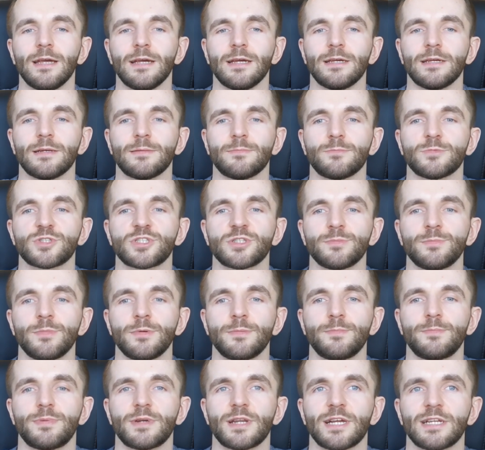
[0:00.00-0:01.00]
E,
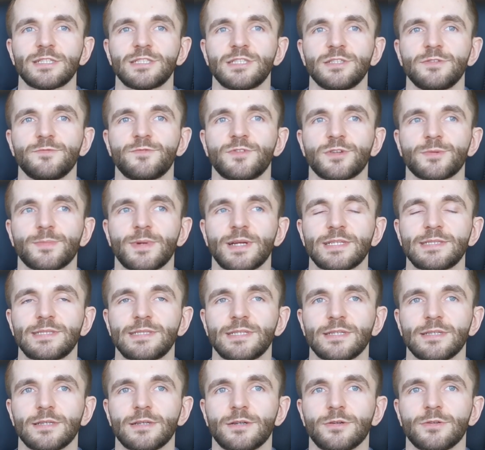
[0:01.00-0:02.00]
możemy brać
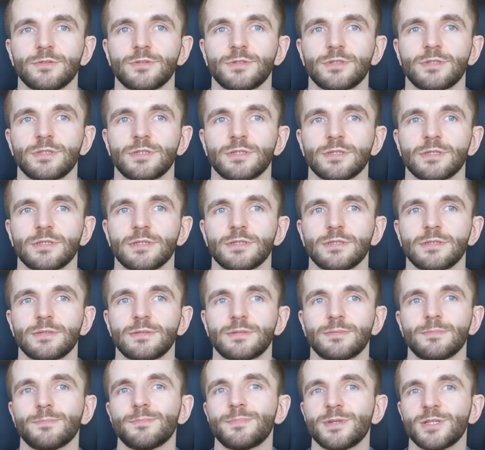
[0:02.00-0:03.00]
informacje od e,
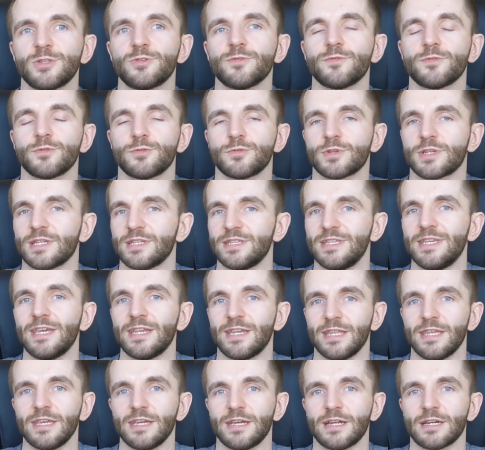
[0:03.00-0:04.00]
bytów, które nie
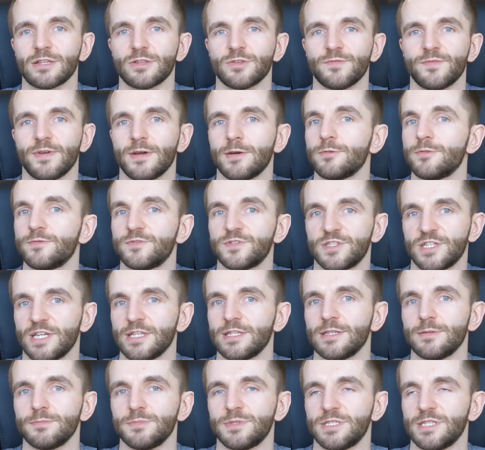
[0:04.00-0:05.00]
reinkarnowały w
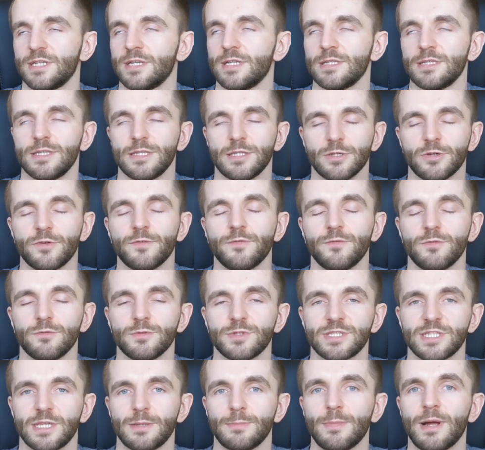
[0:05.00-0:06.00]
żadnym ciele, nie tylko w
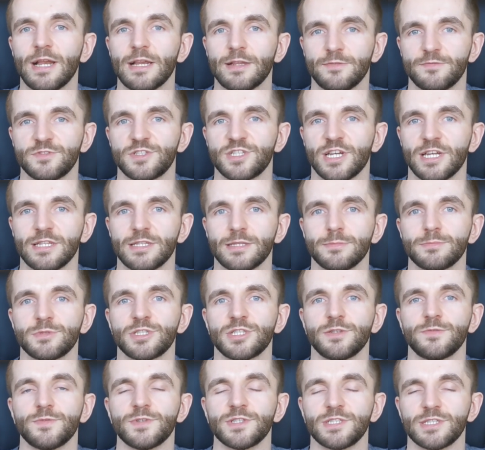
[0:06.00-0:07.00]
ludzkim, ale w żadnym,
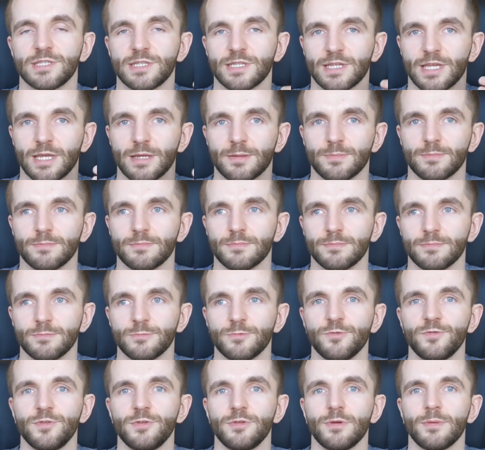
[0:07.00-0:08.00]
czyli właśnie tak jak
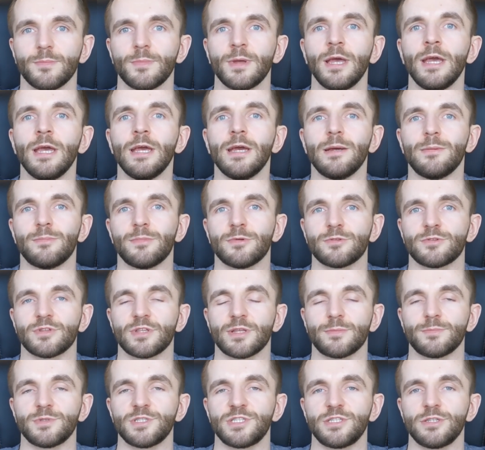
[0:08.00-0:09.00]
mówiłem, mam tu
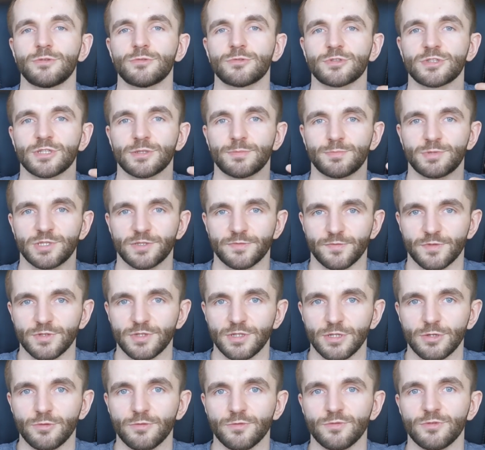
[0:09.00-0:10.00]
na myśli różnych
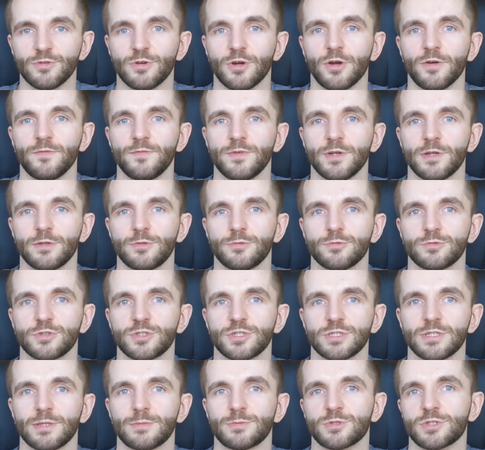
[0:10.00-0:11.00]
przewodników duchowych,
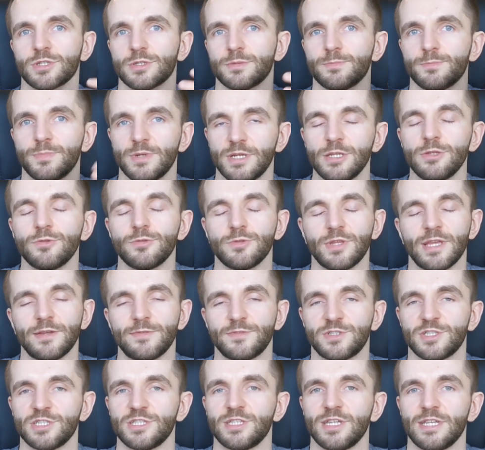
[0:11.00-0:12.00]
którzy na przykład byli tutaj
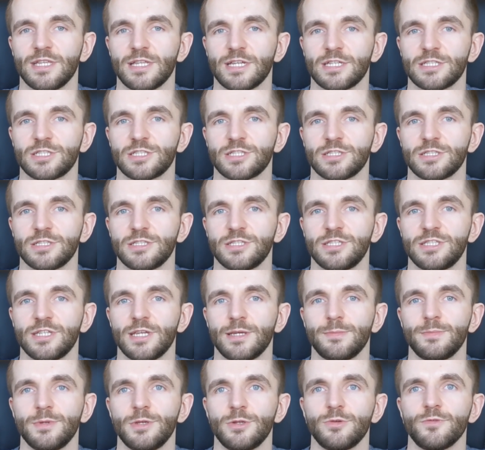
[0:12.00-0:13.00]
wcześniej na naszej
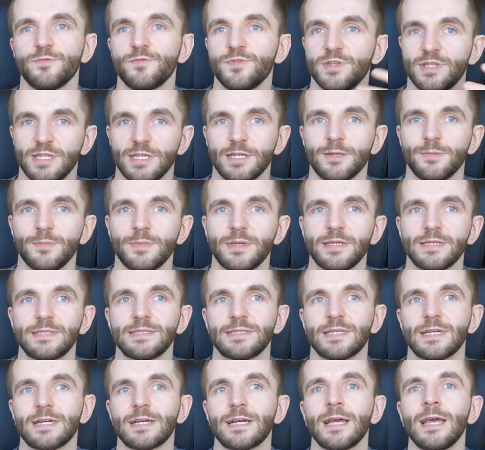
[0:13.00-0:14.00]
ziemi lub w innych
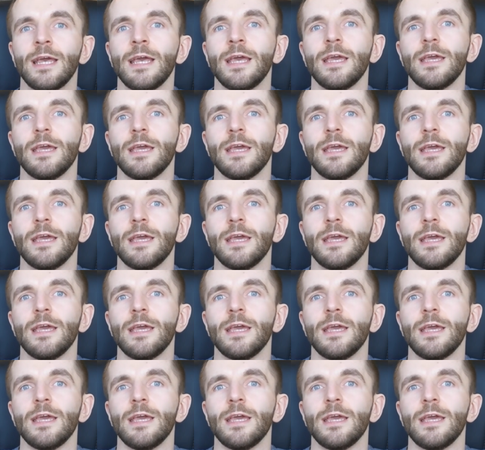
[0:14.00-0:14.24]
miejscach